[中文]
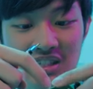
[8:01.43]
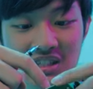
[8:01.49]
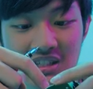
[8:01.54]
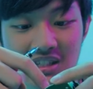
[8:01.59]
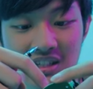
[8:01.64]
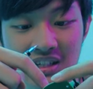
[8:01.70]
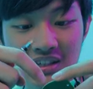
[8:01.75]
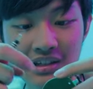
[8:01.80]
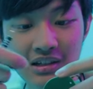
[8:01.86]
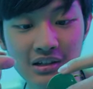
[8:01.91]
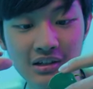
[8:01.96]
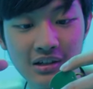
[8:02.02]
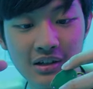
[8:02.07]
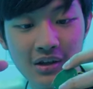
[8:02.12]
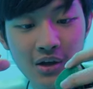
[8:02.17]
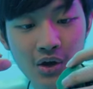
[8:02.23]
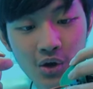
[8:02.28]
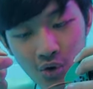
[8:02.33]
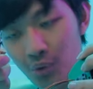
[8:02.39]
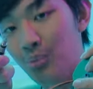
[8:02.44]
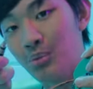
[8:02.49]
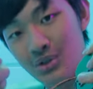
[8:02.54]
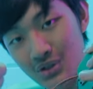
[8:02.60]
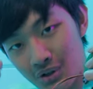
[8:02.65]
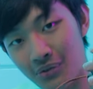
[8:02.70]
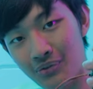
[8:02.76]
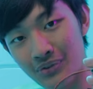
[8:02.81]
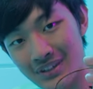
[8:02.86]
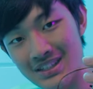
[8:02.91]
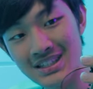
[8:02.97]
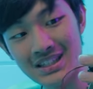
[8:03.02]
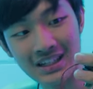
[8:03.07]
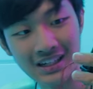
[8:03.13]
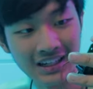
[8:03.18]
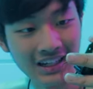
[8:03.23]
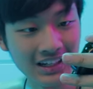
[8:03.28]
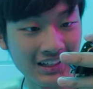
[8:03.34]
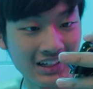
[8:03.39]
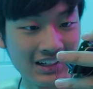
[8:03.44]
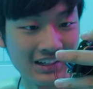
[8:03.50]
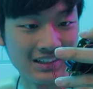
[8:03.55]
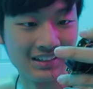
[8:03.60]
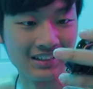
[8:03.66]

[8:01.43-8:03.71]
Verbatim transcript: 线呢？我们就分解看看。